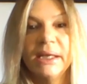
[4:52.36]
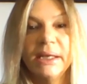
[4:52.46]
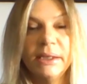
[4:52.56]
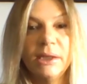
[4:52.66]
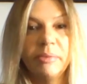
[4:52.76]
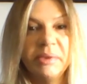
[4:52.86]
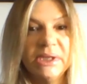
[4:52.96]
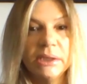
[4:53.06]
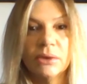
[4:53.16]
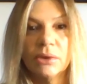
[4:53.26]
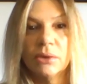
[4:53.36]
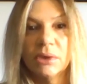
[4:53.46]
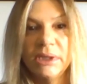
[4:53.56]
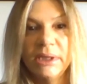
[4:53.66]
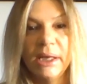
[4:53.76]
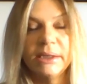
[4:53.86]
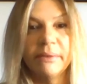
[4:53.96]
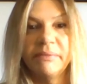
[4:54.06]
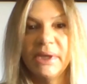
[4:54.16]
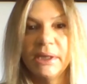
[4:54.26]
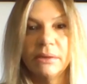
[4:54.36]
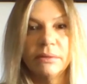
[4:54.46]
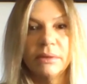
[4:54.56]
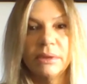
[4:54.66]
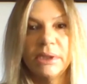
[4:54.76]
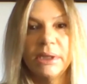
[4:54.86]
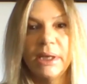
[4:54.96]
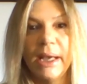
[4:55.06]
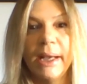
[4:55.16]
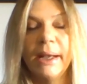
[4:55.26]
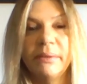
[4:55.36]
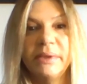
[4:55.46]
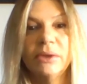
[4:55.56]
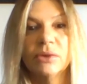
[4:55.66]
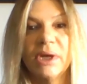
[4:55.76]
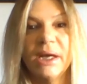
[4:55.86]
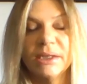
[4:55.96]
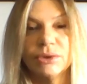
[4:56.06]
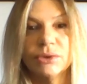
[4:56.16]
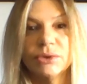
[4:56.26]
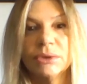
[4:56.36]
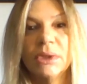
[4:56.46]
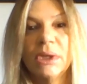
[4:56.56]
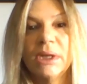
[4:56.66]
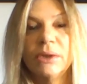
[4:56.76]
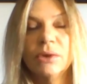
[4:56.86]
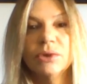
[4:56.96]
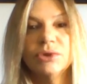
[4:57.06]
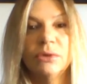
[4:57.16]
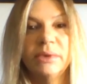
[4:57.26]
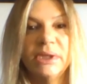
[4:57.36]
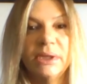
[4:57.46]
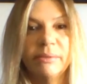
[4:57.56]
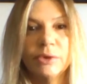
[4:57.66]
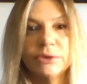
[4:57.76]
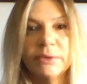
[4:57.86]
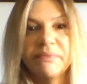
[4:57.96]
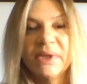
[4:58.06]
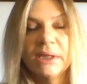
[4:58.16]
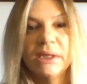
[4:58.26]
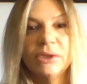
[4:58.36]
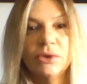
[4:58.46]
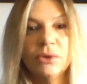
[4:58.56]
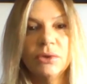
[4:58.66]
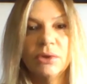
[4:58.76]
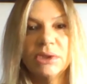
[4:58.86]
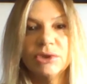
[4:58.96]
en el Hospital de Oncología también eh, ha habido casos. No nos olvidemos que todos los que